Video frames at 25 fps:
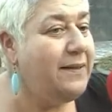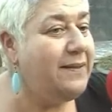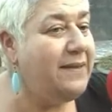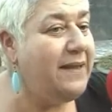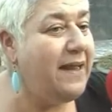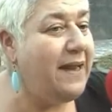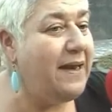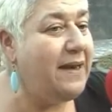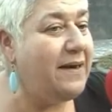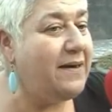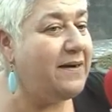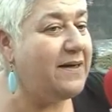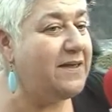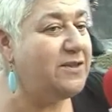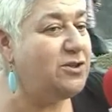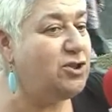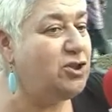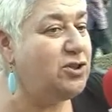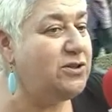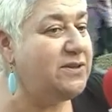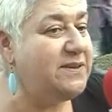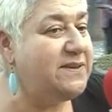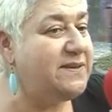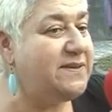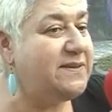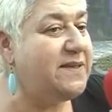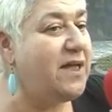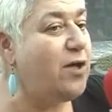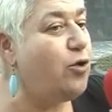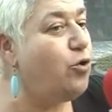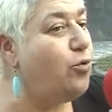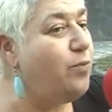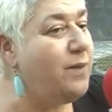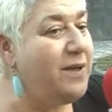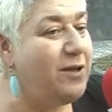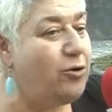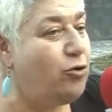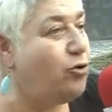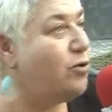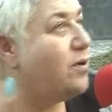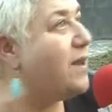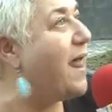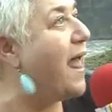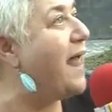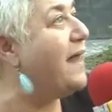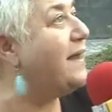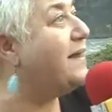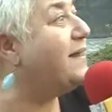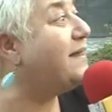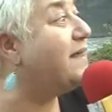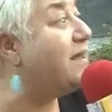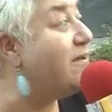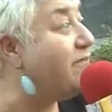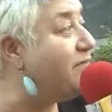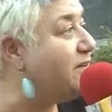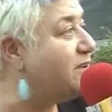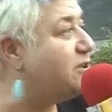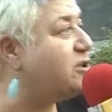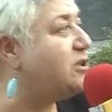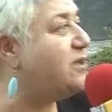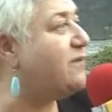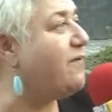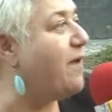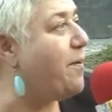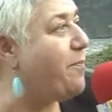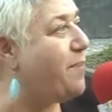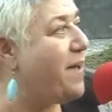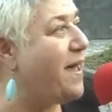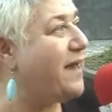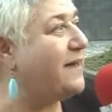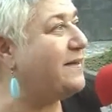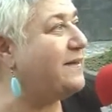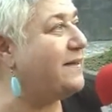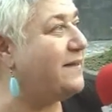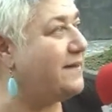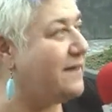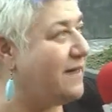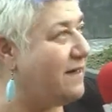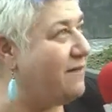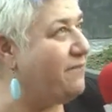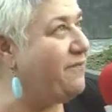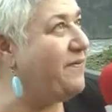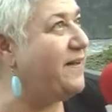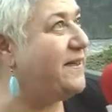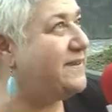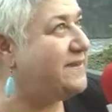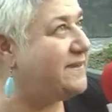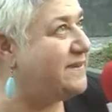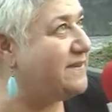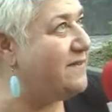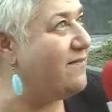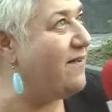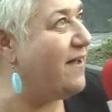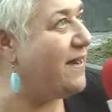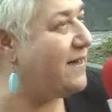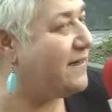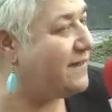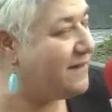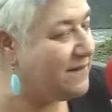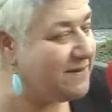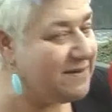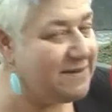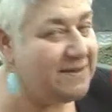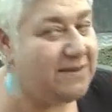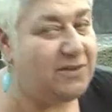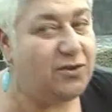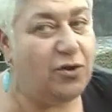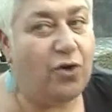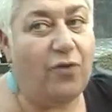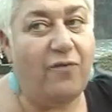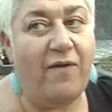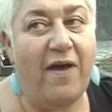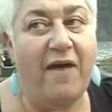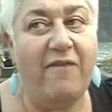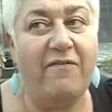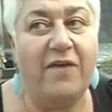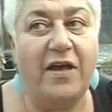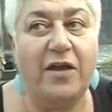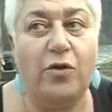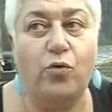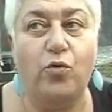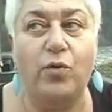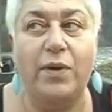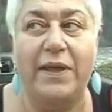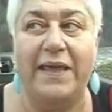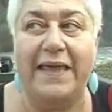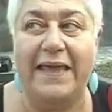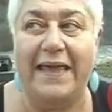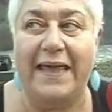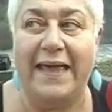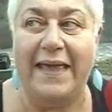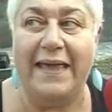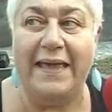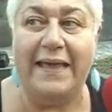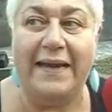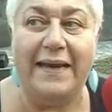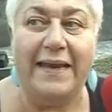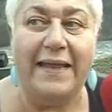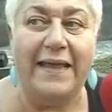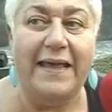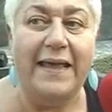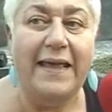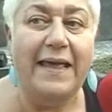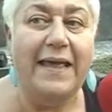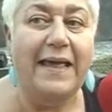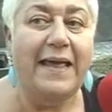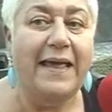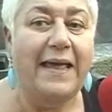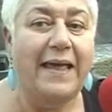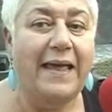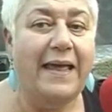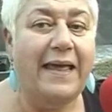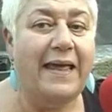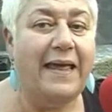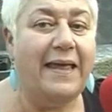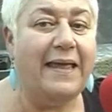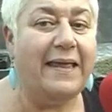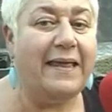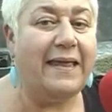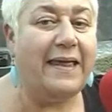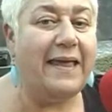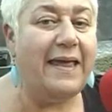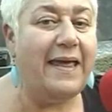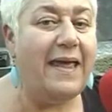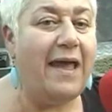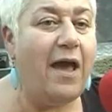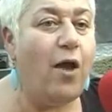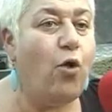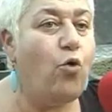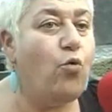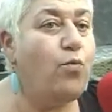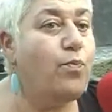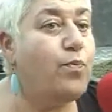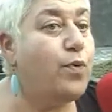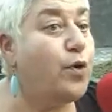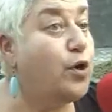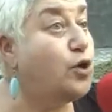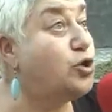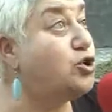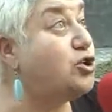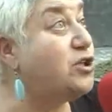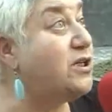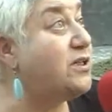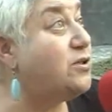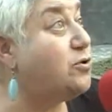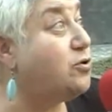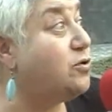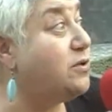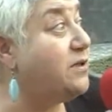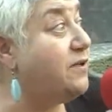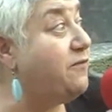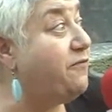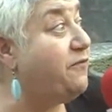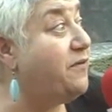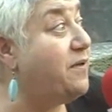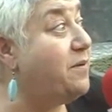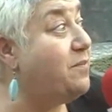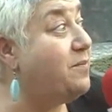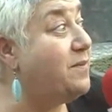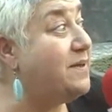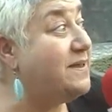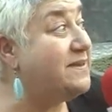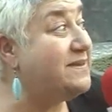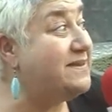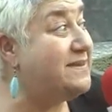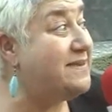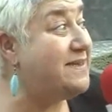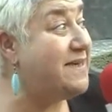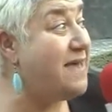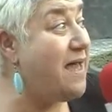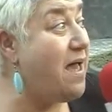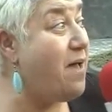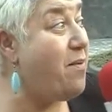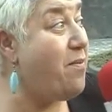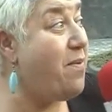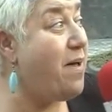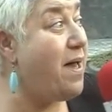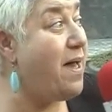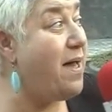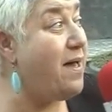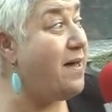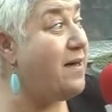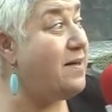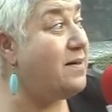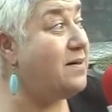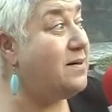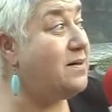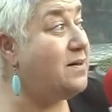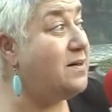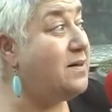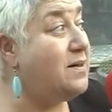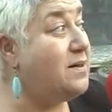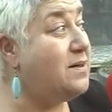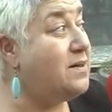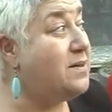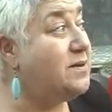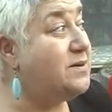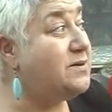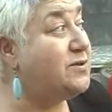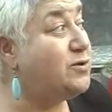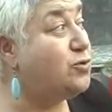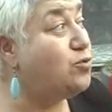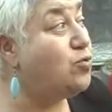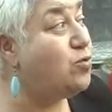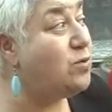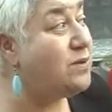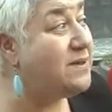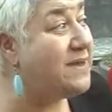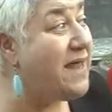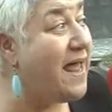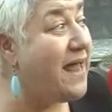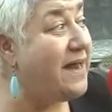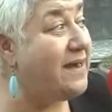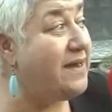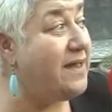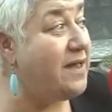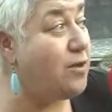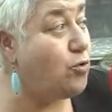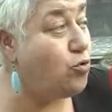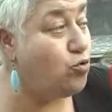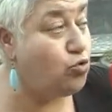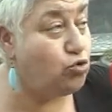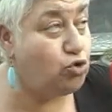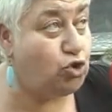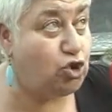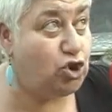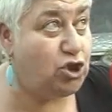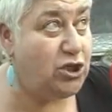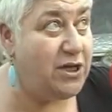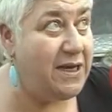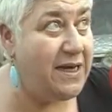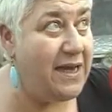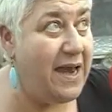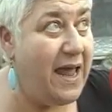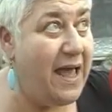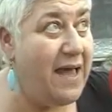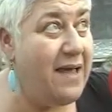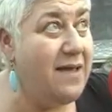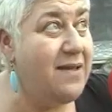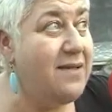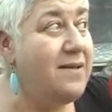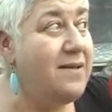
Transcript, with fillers: del regista Umitunal che faceva parte del festival che si trovava qui ieri e che ha un progetto di film che si chiama eh, Sultan in cucina